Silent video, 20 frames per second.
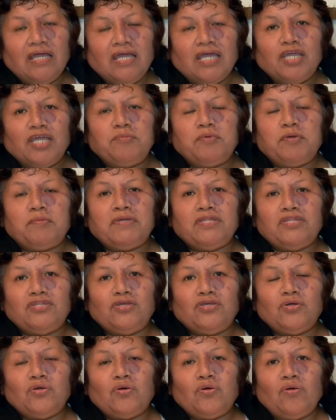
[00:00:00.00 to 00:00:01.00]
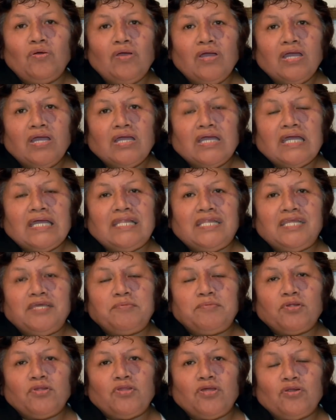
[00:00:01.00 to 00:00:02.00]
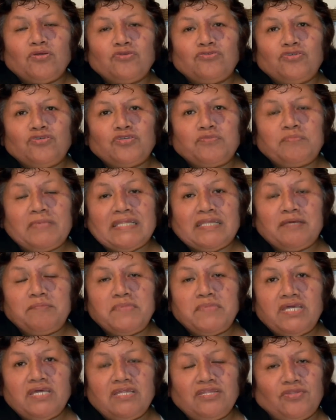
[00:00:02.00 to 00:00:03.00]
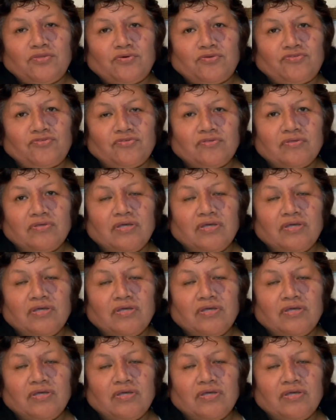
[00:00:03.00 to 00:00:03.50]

y me vendió el libro de los diez mandamientos.